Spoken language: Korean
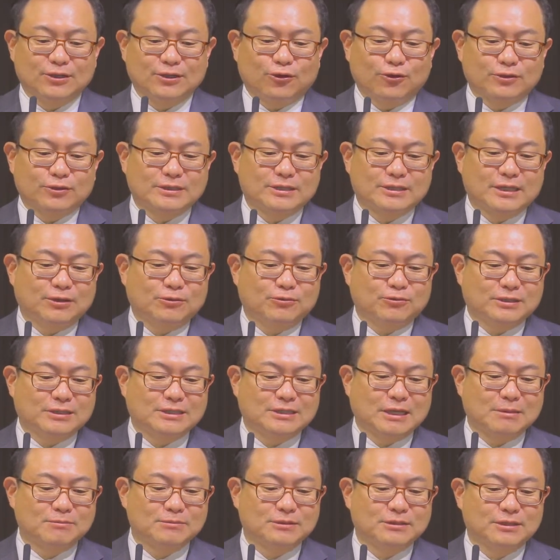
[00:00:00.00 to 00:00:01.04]
혹시나 우리
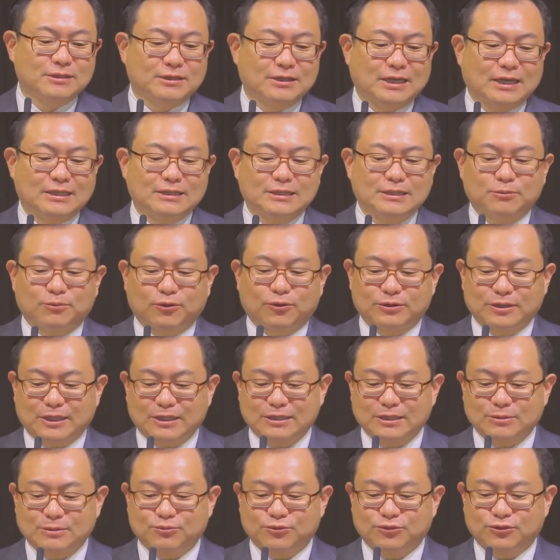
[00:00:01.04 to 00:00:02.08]
참석하지
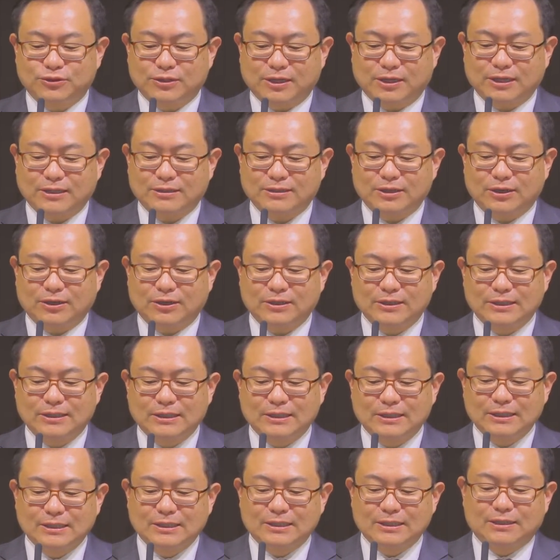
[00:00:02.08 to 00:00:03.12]
못하신 분들께서
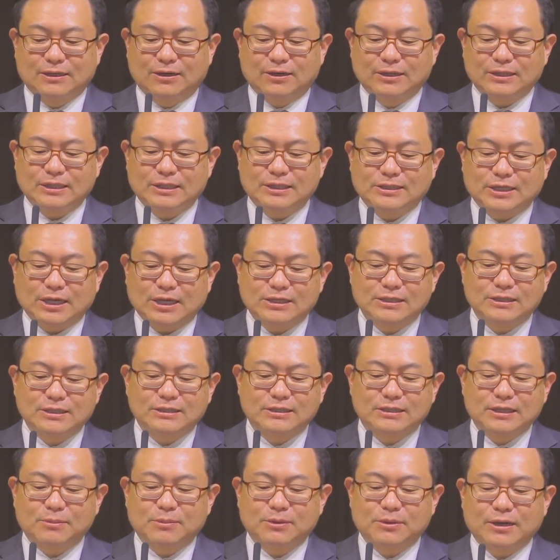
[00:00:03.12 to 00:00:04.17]
어, 이 재직
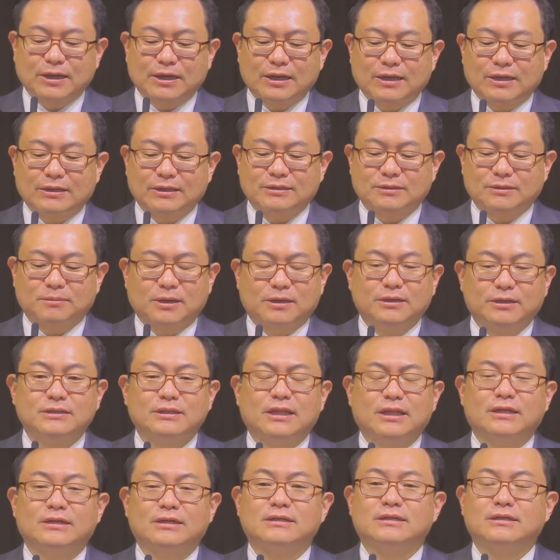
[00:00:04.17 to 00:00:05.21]
세미나의 정말
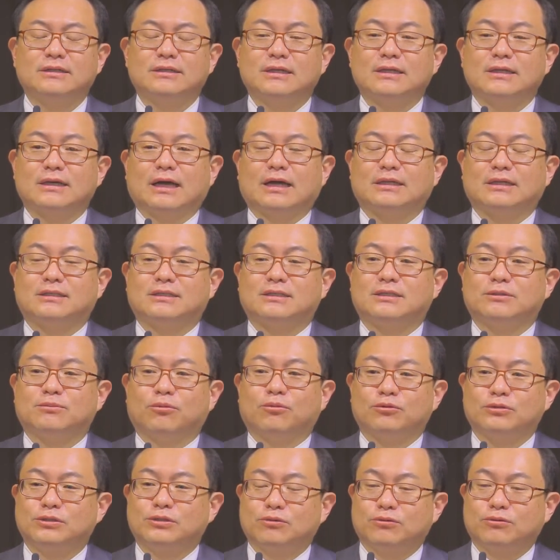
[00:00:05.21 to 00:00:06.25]
은혜를 같이
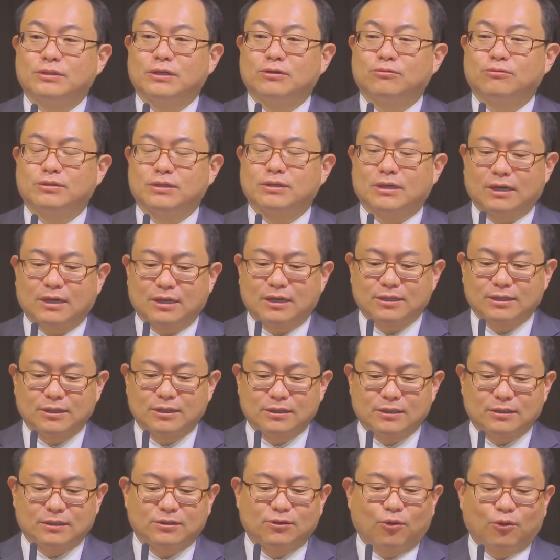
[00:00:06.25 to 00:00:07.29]
보시고자 우리가
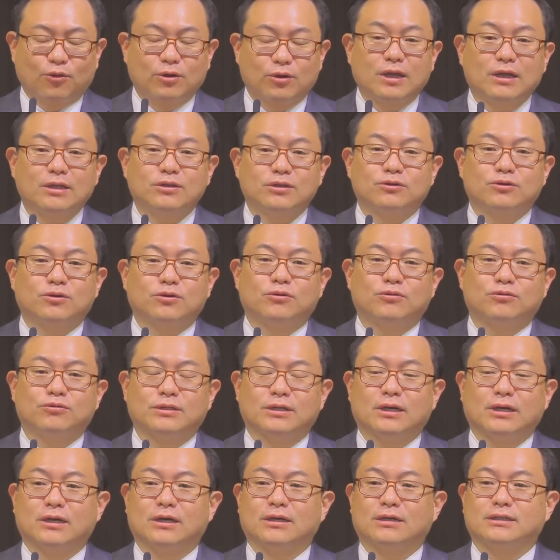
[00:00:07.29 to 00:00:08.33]
온라인으로
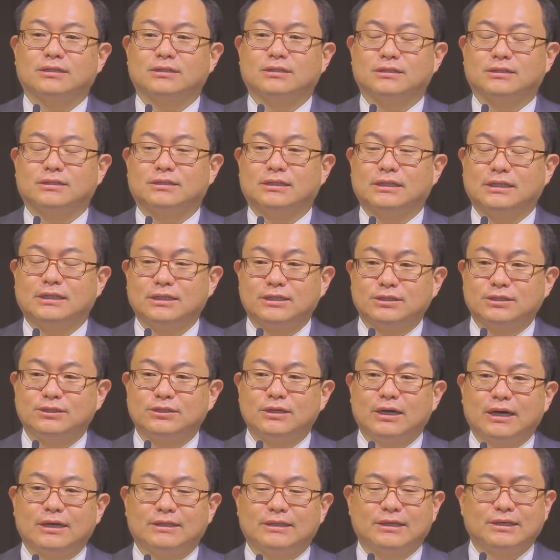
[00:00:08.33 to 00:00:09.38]
우리가 그
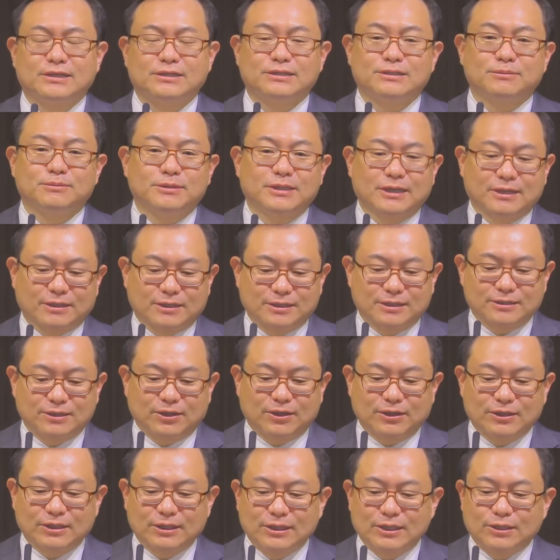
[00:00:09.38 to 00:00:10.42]
링크가 되어 있습니다.
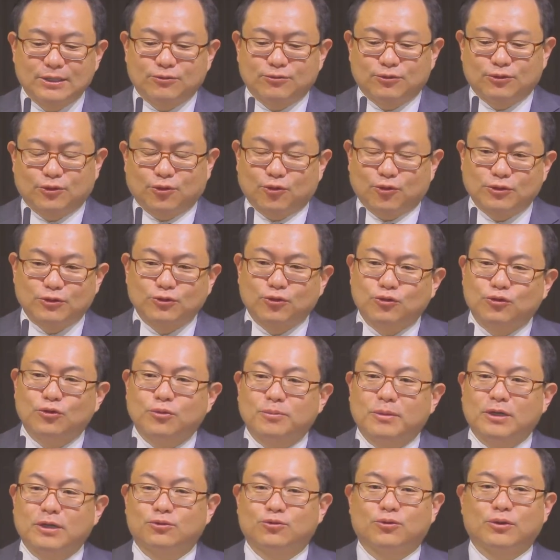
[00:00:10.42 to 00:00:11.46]
그래서 우리 교회
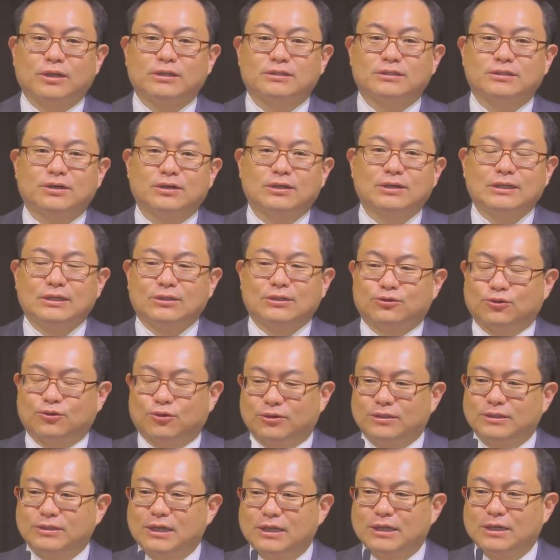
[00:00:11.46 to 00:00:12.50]
소통방 통해서
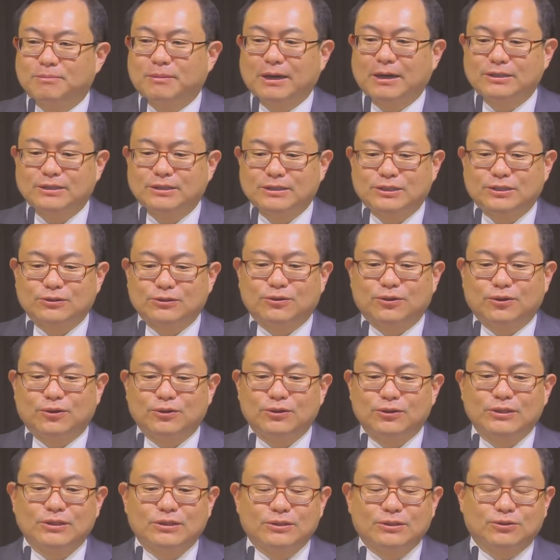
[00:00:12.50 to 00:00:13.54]
또 은혜를
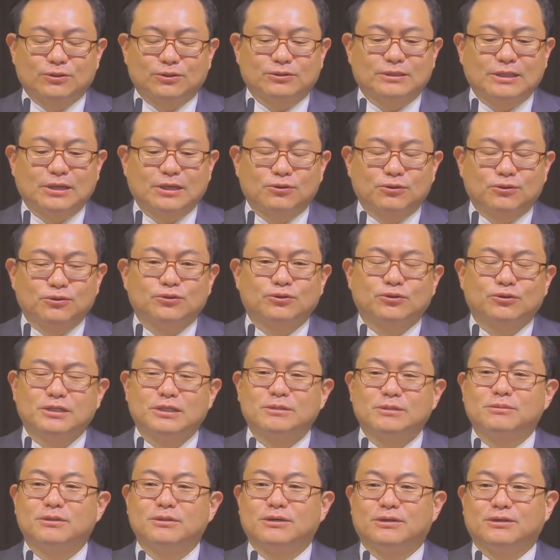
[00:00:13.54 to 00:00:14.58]
받으시고 또 새로운 또
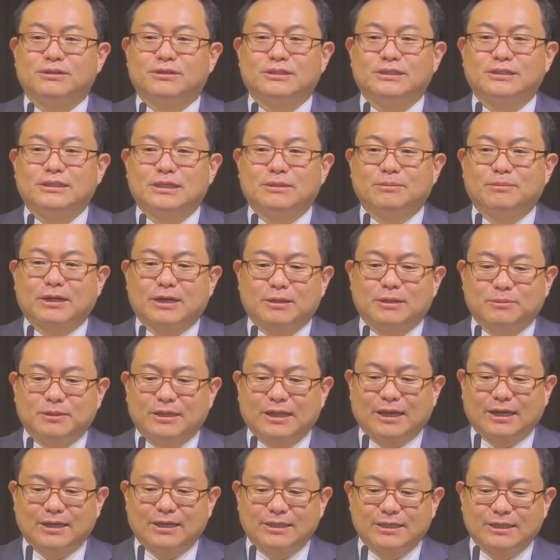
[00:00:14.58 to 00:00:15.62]
힘을 얻으시기
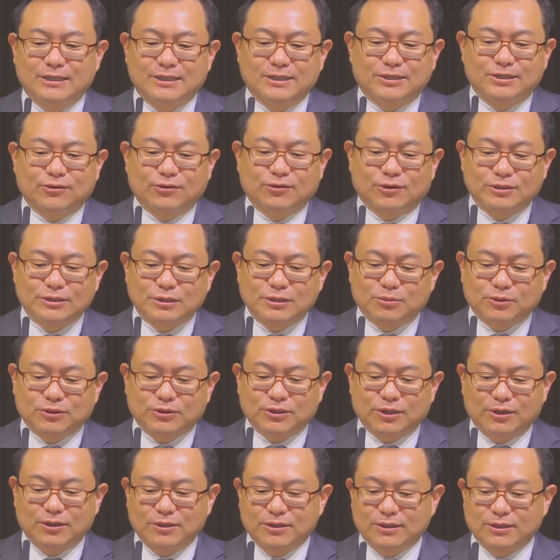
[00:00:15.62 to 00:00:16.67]
바랍니다. 그리고
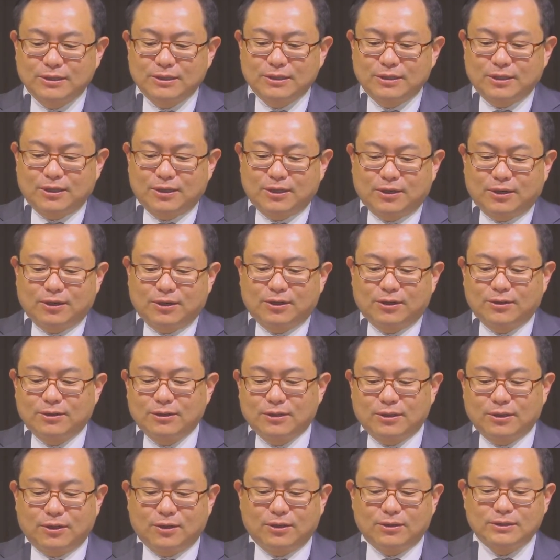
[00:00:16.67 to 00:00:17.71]
어제부터 어,
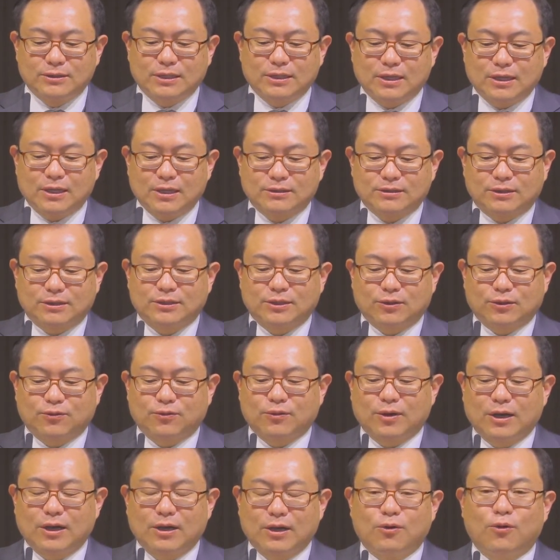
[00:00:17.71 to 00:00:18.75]
어제
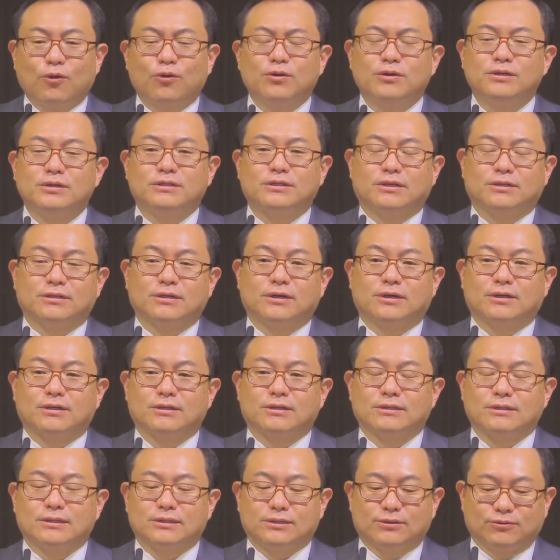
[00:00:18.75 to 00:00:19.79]
저녁과 오늘 저녁
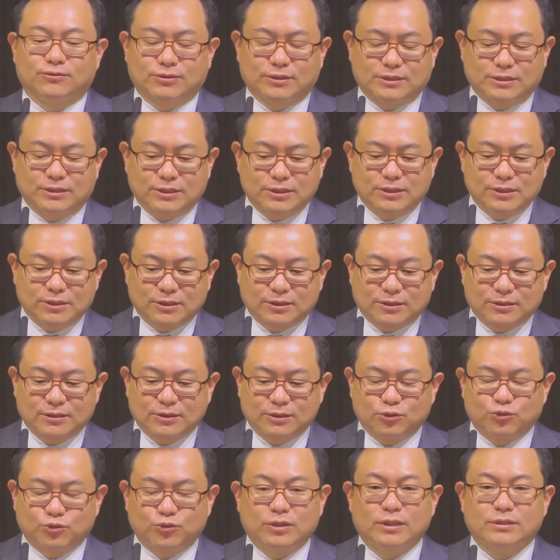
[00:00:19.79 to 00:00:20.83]
우리
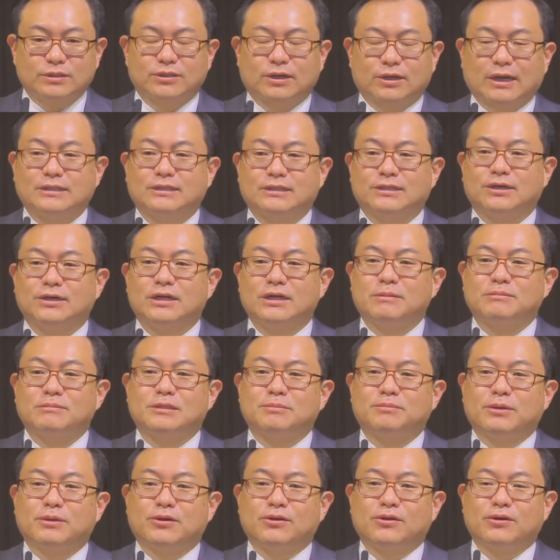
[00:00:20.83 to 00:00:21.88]
지역을 위해서 같이 연합
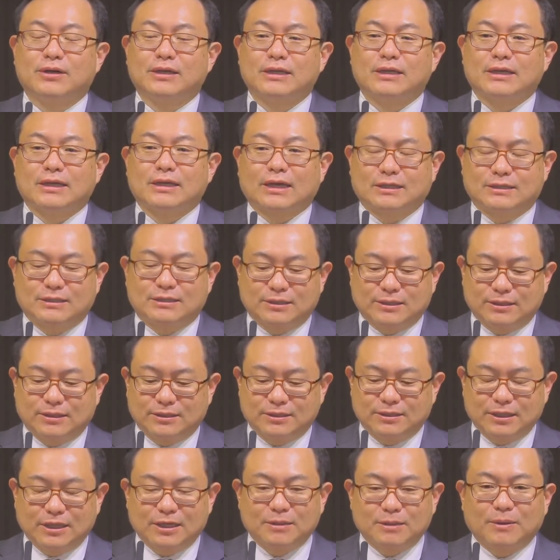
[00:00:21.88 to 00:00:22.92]
집회로 같이
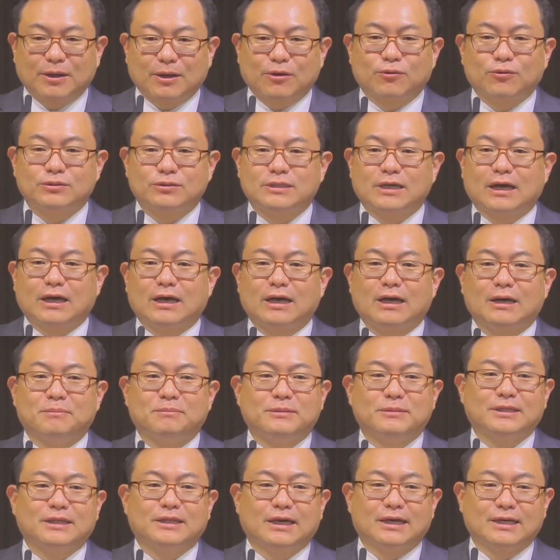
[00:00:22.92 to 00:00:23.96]
은혜를 받고자
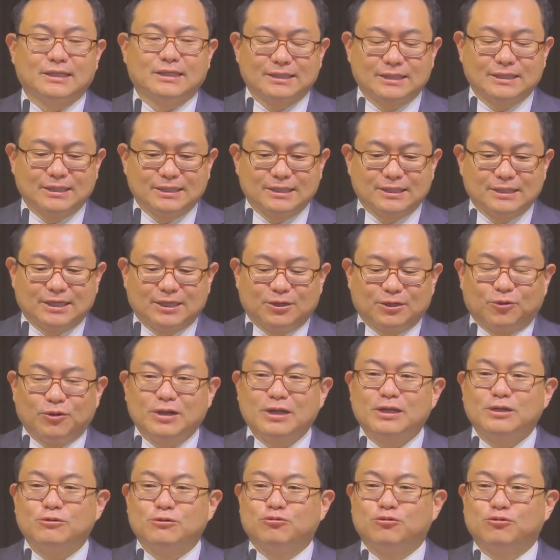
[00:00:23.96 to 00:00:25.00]
합니다. 어,
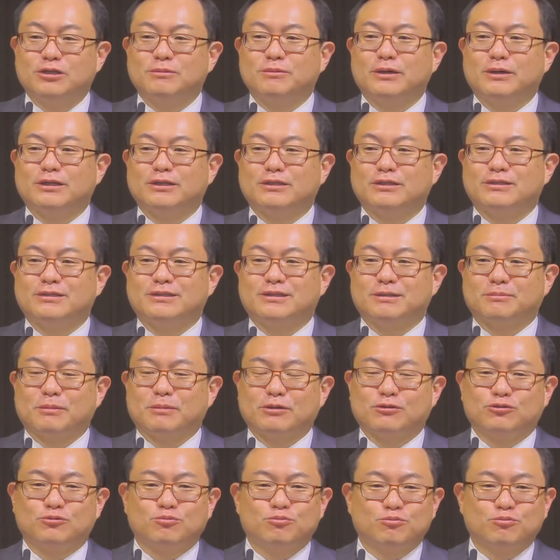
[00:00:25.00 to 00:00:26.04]
원래는 우리만
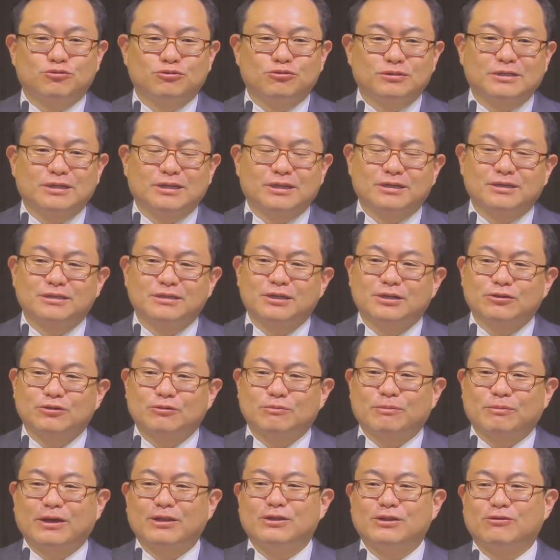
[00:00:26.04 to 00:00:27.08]
정말 풍성히 은혜를
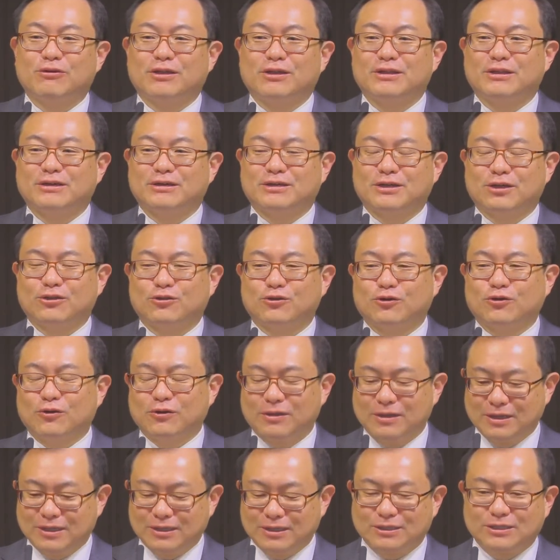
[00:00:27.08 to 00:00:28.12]
좀 받으려고 했는데
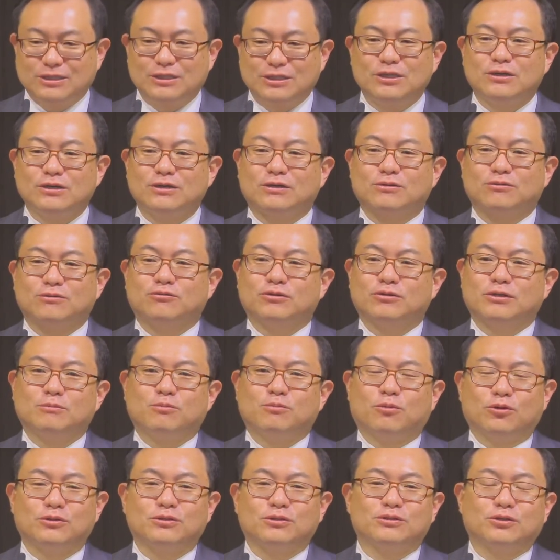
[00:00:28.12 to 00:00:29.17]
그래도 지역 우리
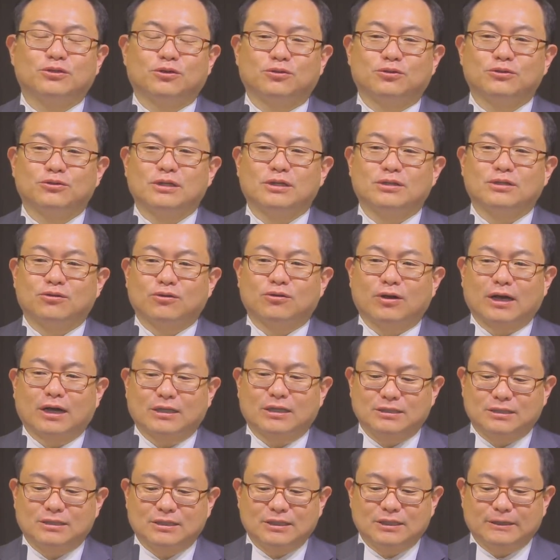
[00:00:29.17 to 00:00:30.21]
모든 전도자들과
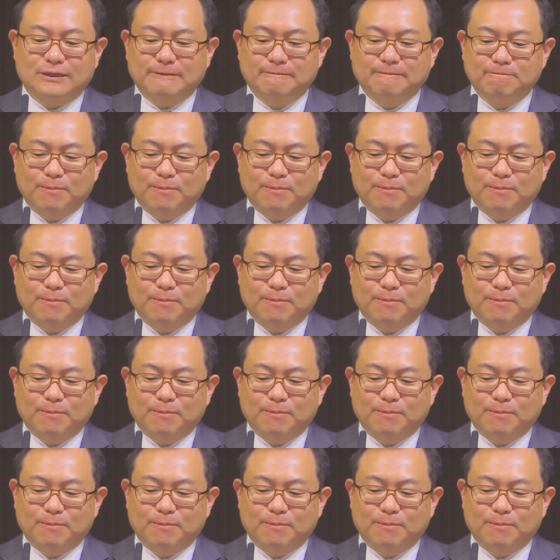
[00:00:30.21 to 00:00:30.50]
같이